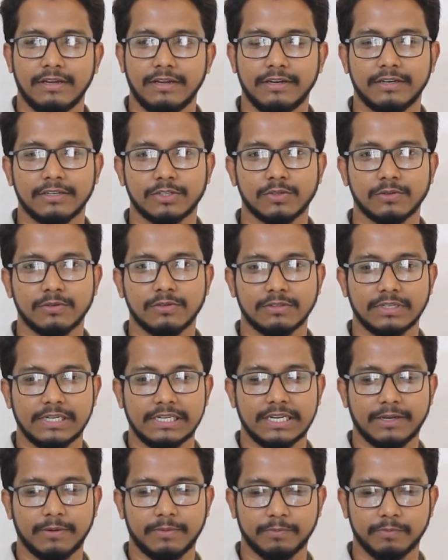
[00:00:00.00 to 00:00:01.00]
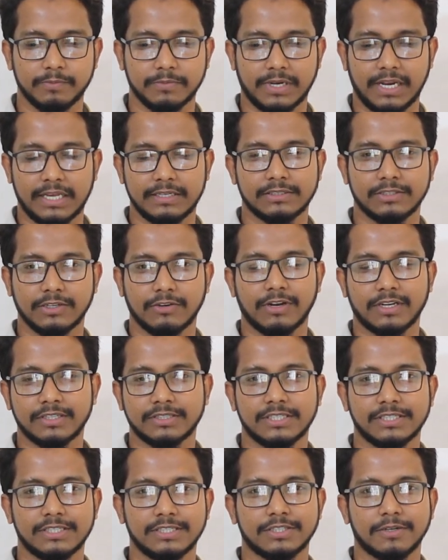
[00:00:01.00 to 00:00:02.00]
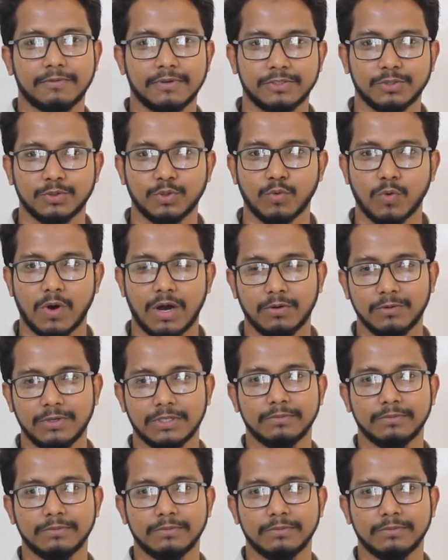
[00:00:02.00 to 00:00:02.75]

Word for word: এটা শুধু এটা ক্লাসটা করার শেষে সবাই শুধু ওয়াও